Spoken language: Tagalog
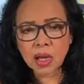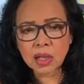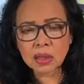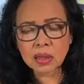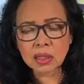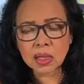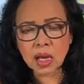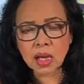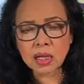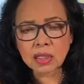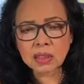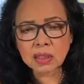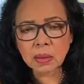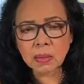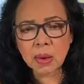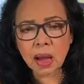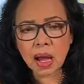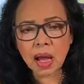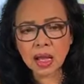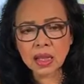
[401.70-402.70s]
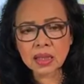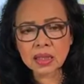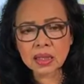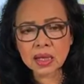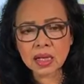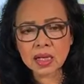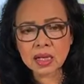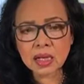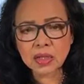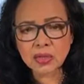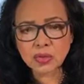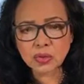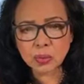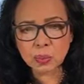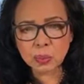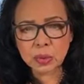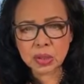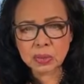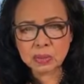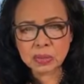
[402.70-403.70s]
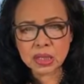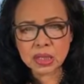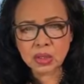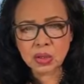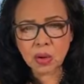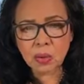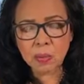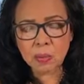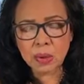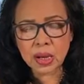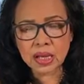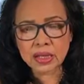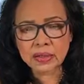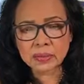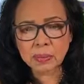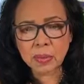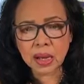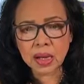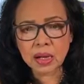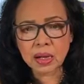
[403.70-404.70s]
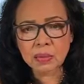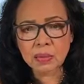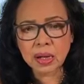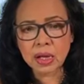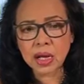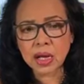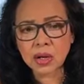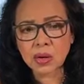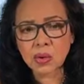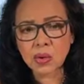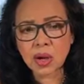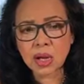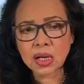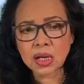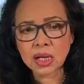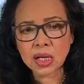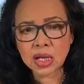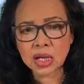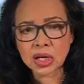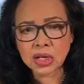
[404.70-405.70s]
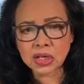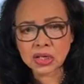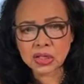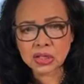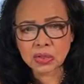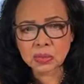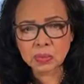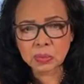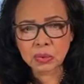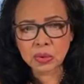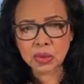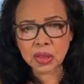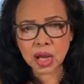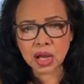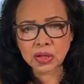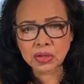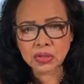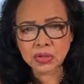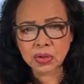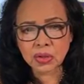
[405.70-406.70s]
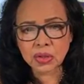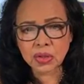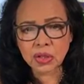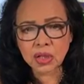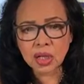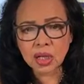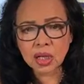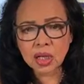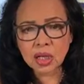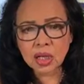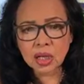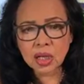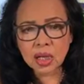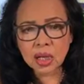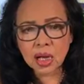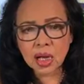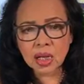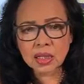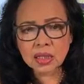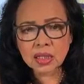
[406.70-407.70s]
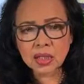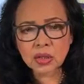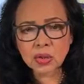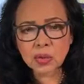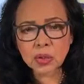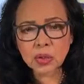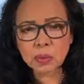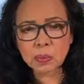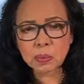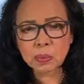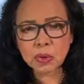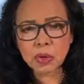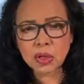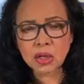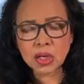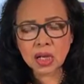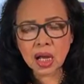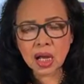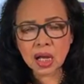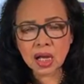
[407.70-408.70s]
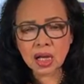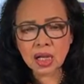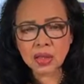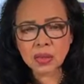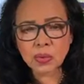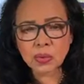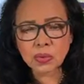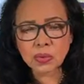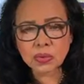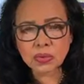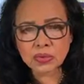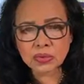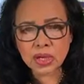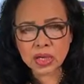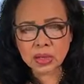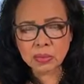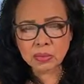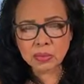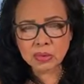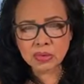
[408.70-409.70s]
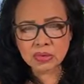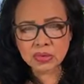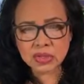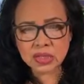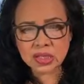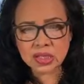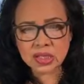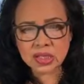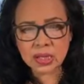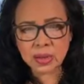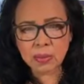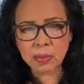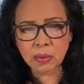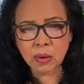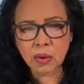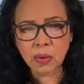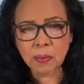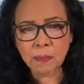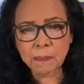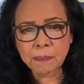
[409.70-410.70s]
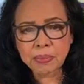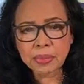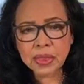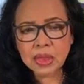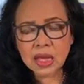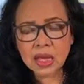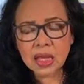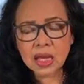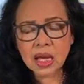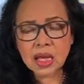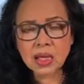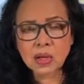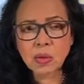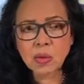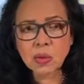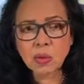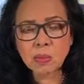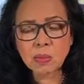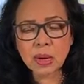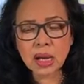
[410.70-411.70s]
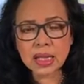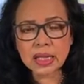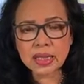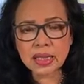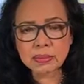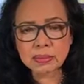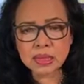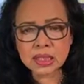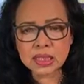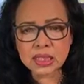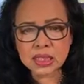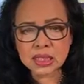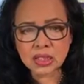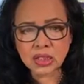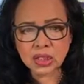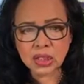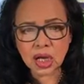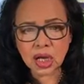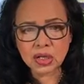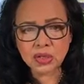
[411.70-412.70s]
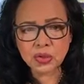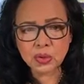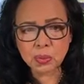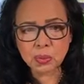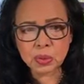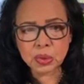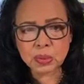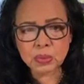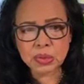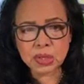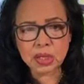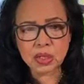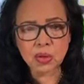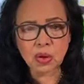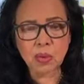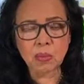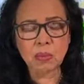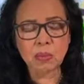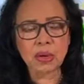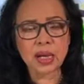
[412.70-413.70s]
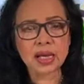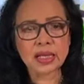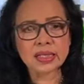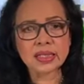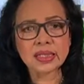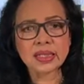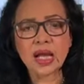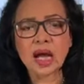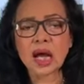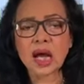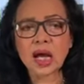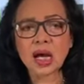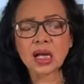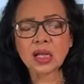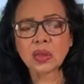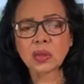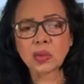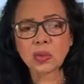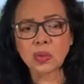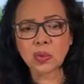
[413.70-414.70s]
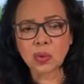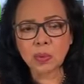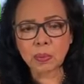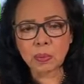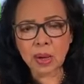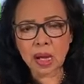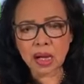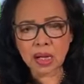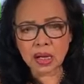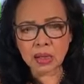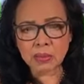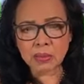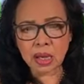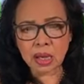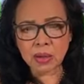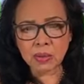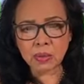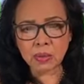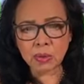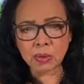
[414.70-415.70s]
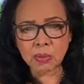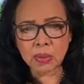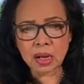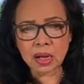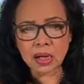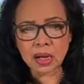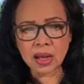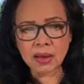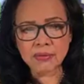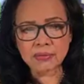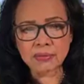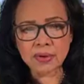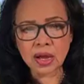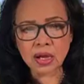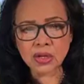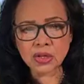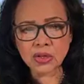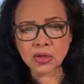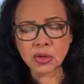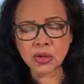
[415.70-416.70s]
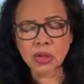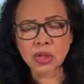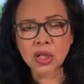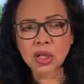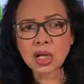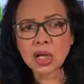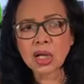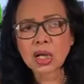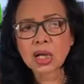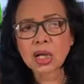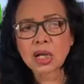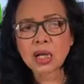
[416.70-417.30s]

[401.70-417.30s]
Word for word: at uh, samahan ka ng Super B complex para magkaroon ka ng energy production at ito rin po ay nakakatulong sa immune system mo. Kaya yung vitamin C at Super B complex nakakatulong para ma-improve ang lung function,